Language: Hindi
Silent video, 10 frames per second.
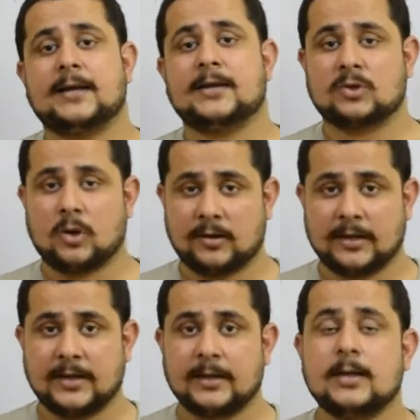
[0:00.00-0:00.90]
इंदौर
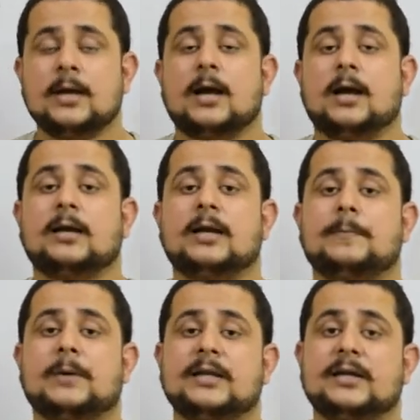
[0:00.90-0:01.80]
है अगर
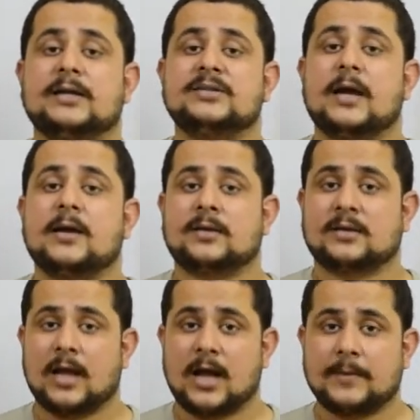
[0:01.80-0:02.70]
आपका देखा जाए
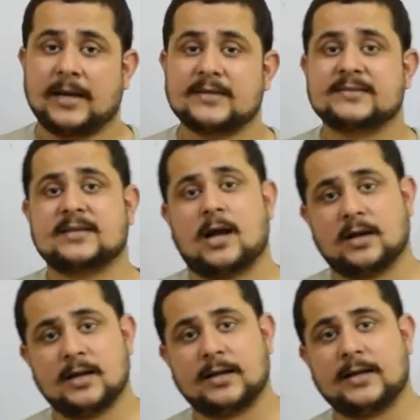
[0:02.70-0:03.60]
रतलाम है
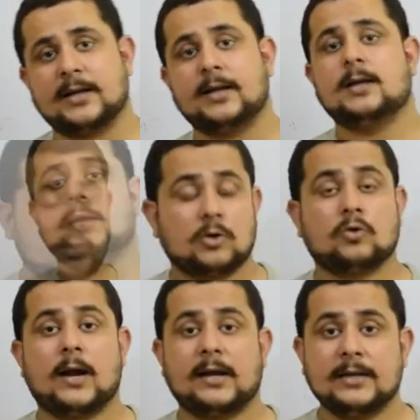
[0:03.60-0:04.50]
सागर है
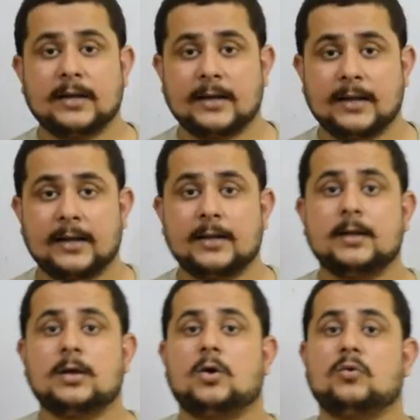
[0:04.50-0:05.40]
ग्वालियर है
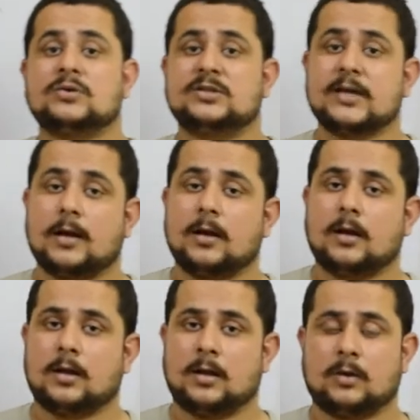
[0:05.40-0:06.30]
उज्ज
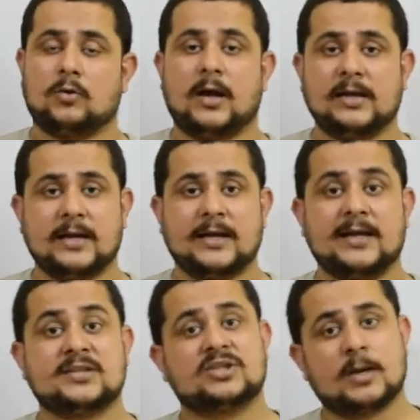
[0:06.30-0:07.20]
ग्वालियर है
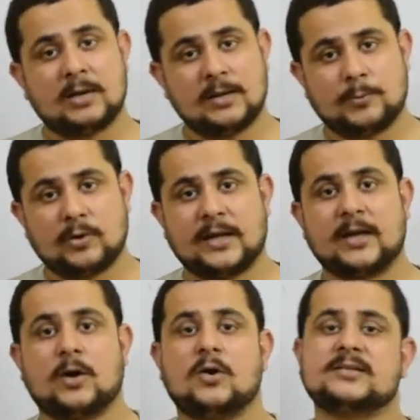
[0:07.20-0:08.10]
जबलपुर है
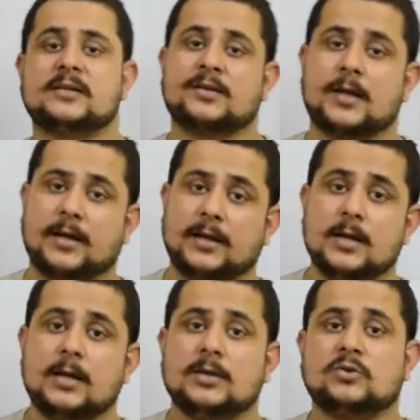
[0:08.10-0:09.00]
और सतना है
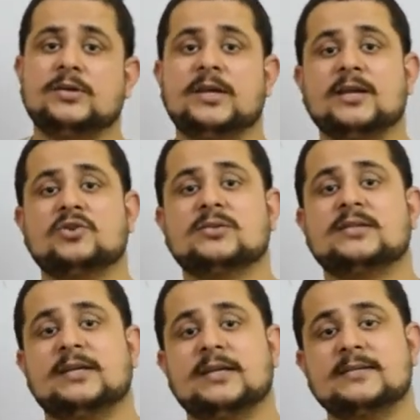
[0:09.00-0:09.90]
तो ये जो
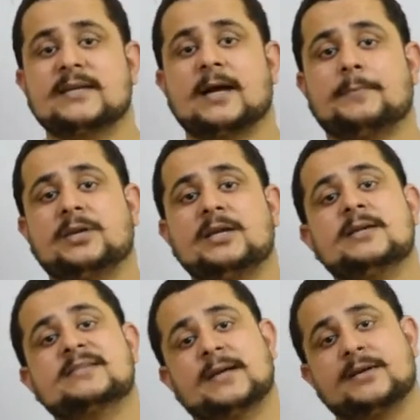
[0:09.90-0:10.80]
सिटीज़ है आपकी
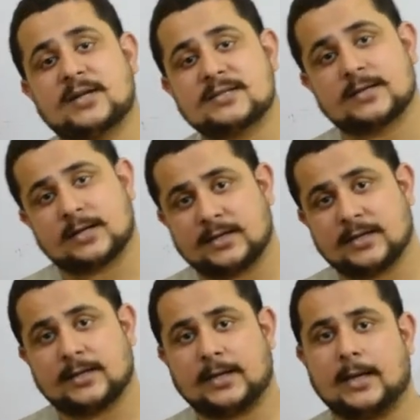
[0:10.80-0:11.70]
ये सेंटर्स रखी
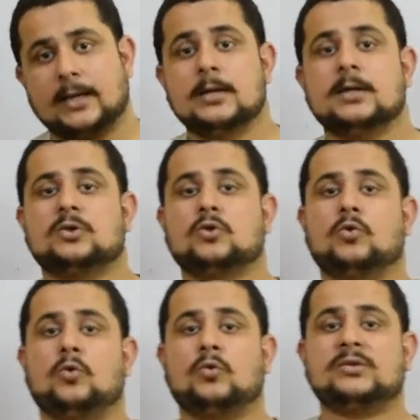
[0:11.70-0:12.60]
गई हैं तो
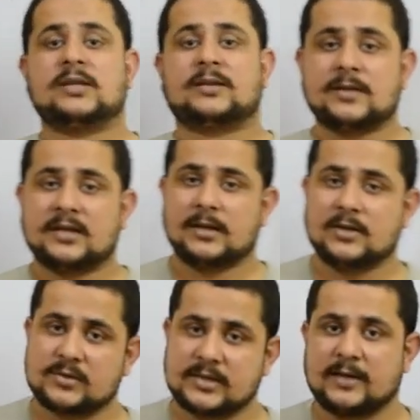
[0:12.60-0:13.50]
जितना जल्दी
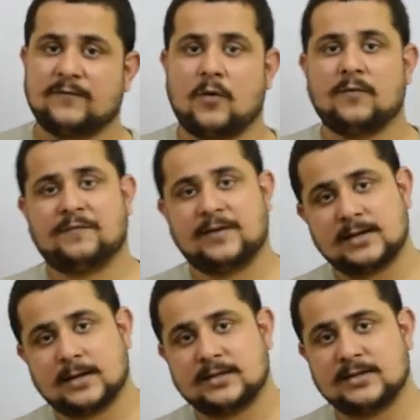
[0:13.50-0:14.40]
हो सके फॉर्म फिल
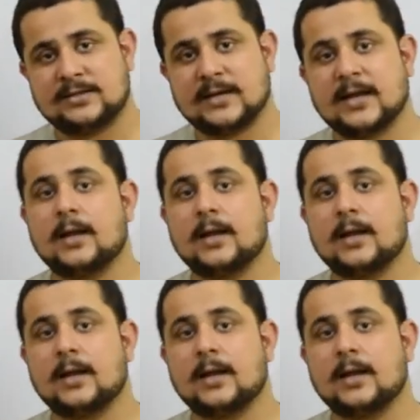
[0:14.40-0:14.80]
कर दीजिए